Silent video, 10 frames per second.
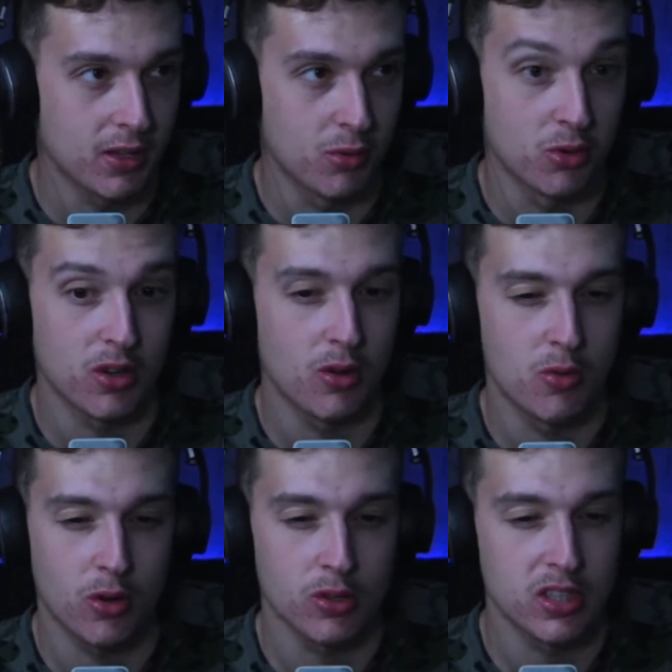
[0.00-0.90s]
como, como
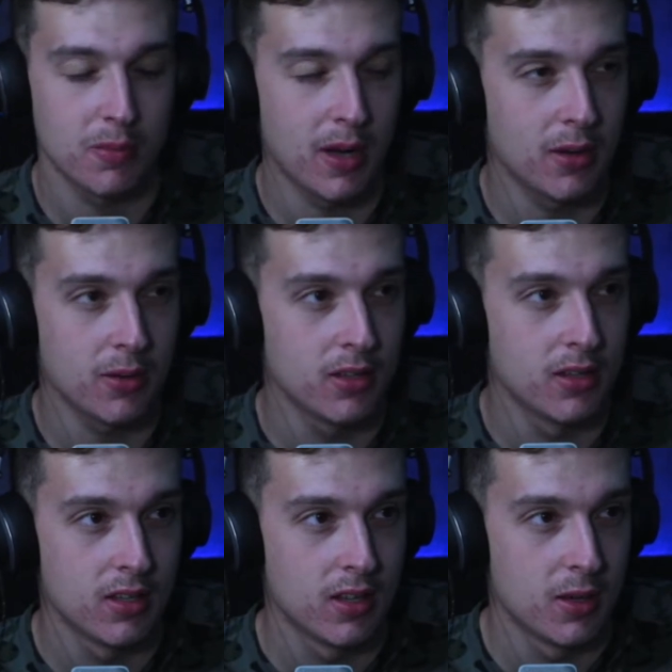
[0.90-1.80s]
un constipado
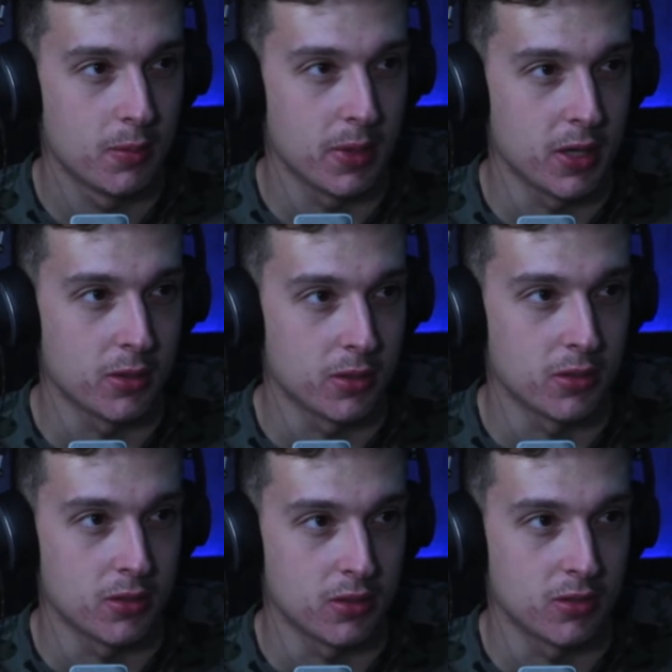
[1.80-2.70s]

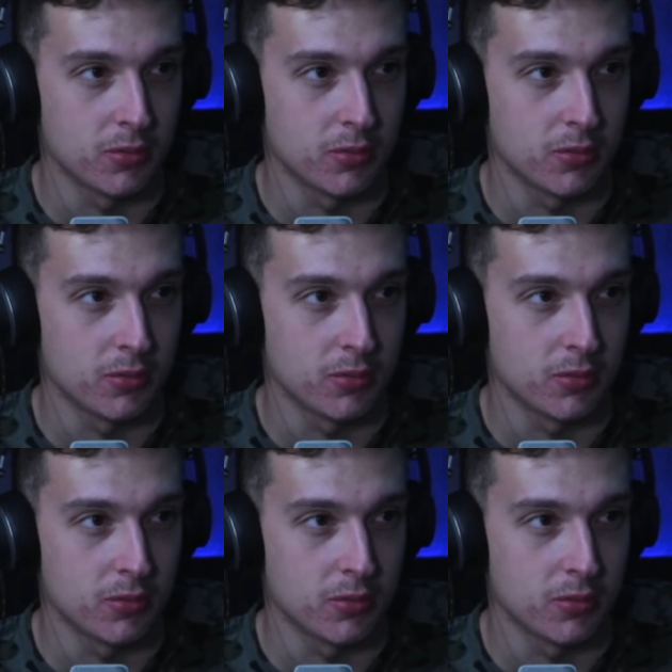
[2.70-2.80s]
pero,